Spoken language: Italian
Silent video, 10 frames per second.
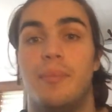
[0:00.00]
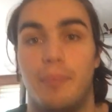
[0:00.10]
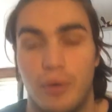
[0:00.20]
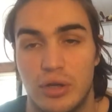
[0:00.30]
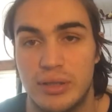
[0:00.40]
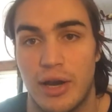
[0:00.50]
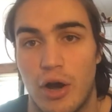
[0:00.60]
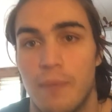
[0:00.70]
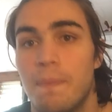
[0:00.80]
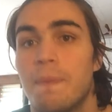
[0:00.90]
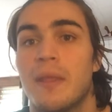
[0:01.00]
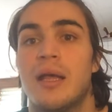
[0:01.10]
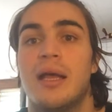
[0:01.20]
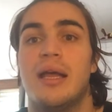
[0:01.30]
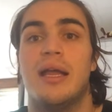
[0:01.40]
porterò
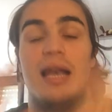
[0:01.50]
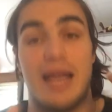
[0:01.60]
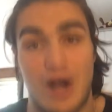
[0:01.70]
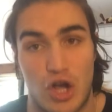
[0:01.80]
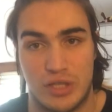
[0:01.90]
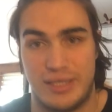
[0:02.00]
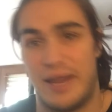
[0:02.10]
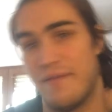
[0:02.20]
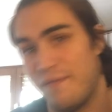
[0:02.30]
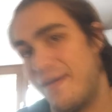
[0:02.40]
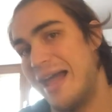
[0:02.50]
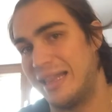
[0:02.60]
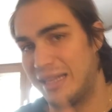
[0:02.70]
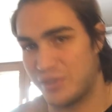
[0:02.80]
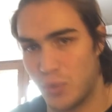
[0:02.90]
le nostre
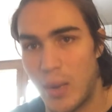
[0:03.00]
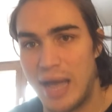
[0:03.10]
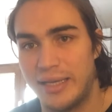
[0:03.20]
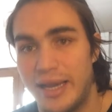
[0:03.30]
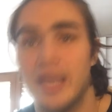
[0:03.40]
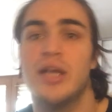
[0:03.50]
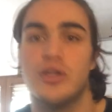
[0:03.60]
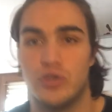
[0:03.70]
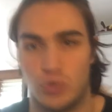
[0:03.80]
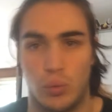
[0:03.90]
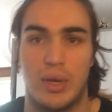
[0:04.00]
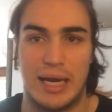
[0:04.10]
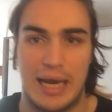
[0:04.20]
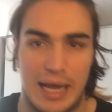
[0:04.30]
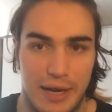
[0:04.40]
fantasquadre sul
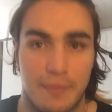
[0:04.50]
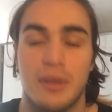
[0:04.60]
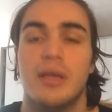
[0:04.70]
canale.